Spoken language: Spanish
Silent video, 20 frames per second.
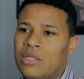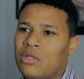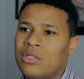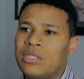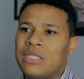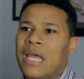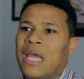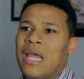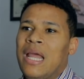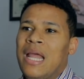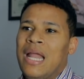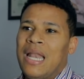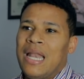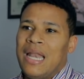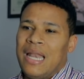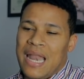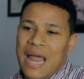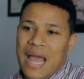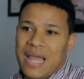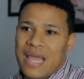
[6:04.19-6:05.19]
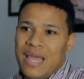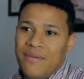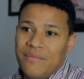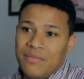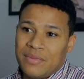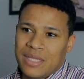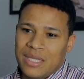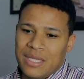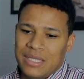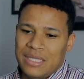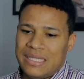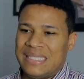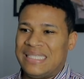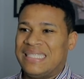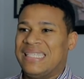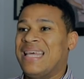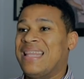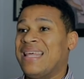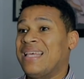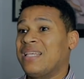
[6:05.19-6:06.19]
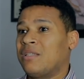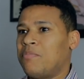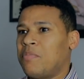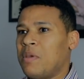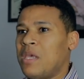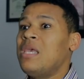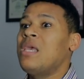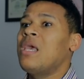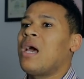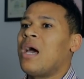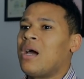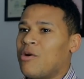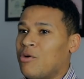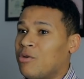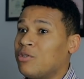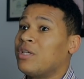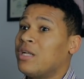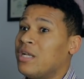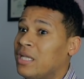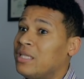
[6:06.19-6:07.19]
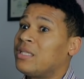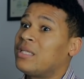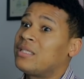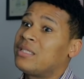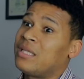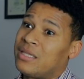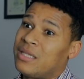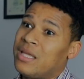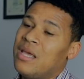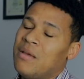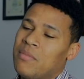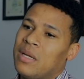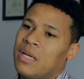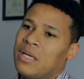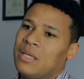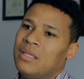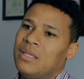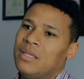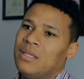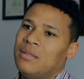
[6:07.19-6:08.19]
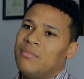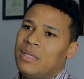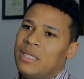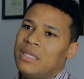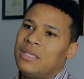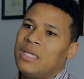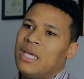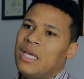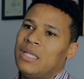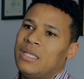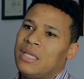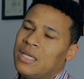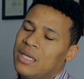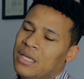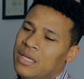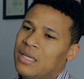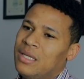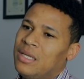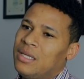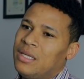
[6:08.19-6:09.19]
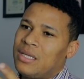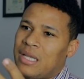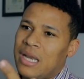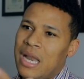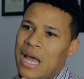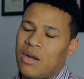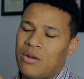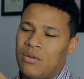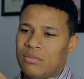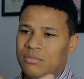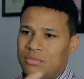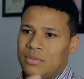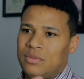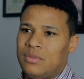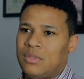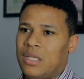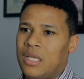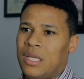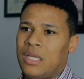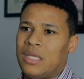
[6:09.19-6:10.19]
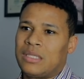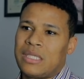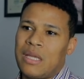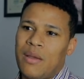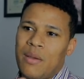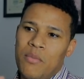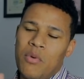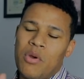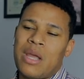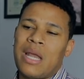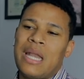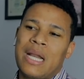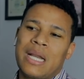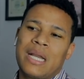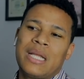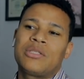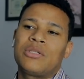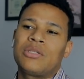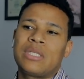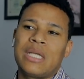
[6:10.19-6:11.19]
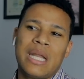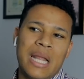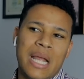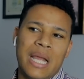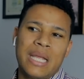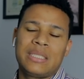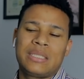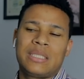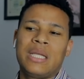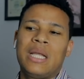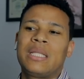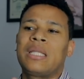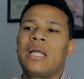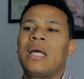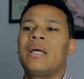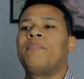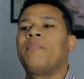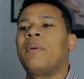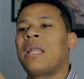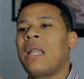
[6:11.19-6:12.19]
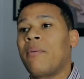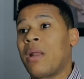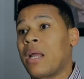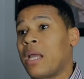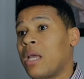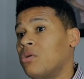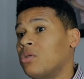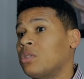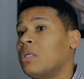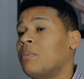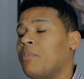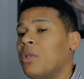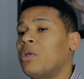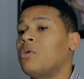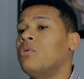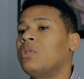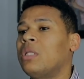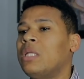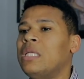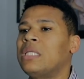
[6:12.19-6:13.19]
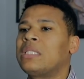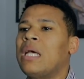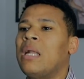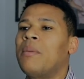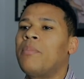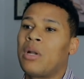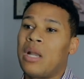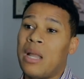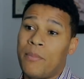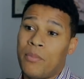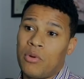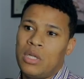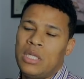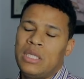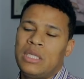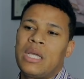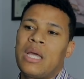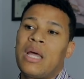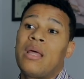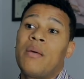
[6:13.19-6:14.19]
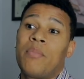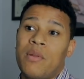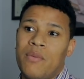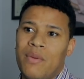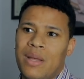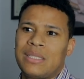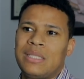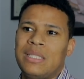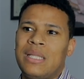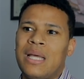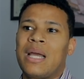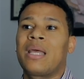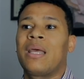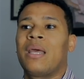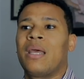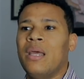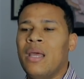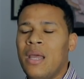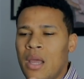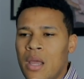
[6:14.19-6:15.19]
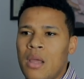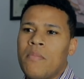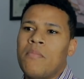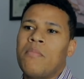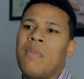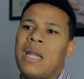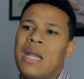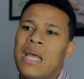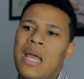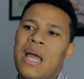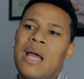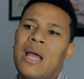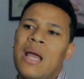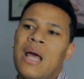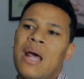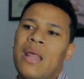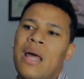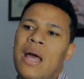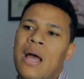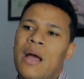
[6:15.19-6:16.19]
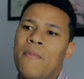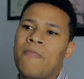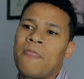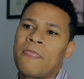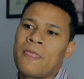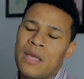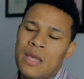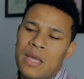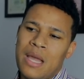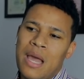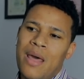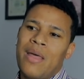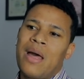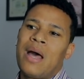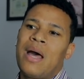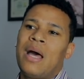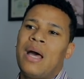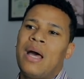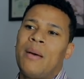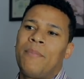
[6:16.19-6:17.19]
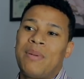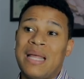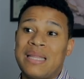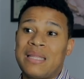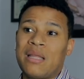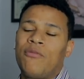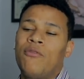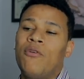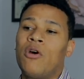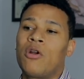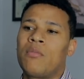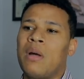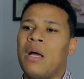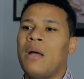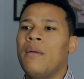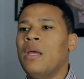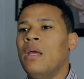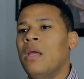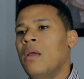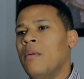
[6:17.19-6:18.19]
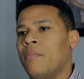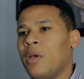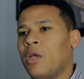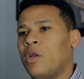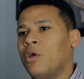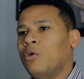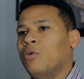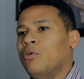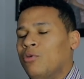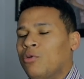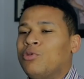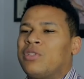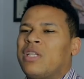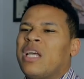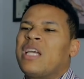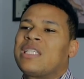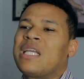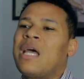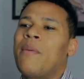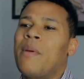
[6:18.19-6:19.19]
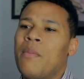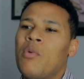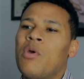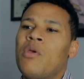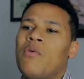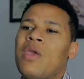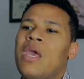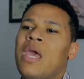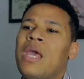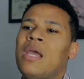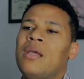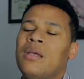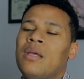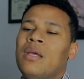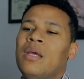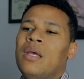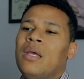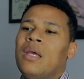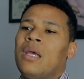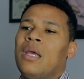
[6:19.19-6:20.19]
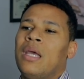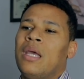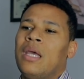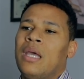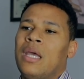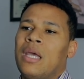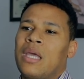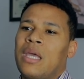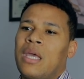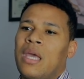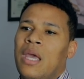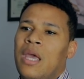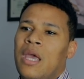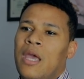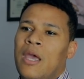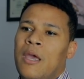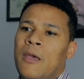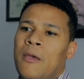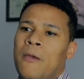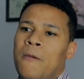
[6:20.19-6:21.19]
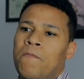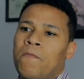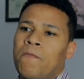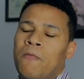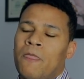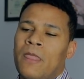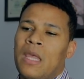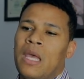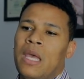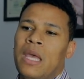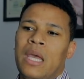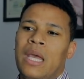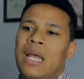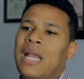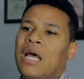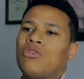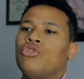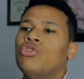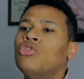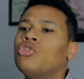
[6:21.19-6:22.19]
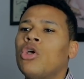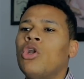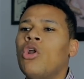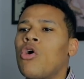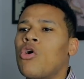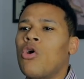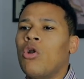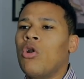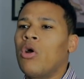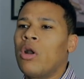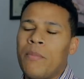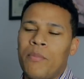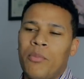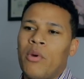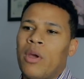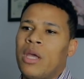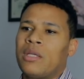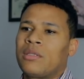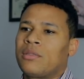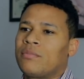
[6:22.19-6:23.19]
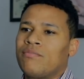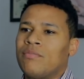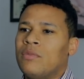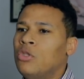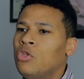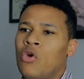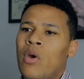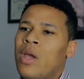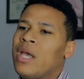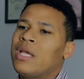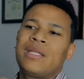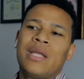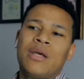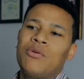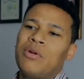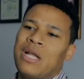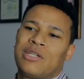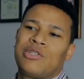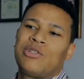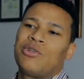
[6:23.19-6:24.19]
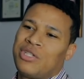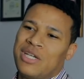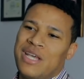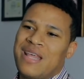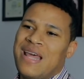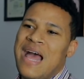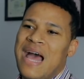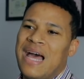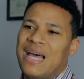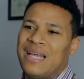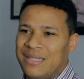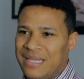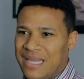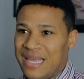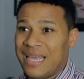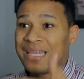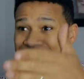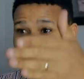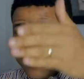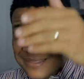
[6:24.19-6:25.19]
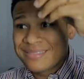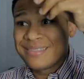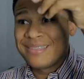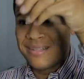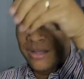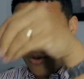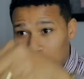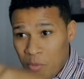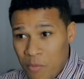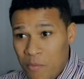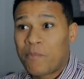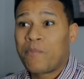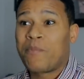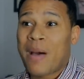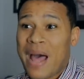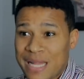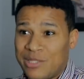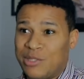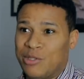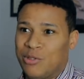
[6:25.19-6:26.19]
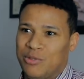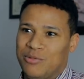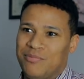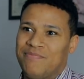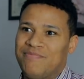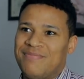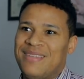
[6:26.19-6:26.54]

Entonces la gente se desvía con excelente este tema. ¿Me entiendes? Y, claro, eh, sabemos que en las redes sociales hay ciertas palabras que no se pueden utilizar por la política de privacidad que manejan cada, cada plataforma. Pero usted sabe muy bien eh, que eh, el asunto de los colores, pues, no es de una sociedad, es un pacto.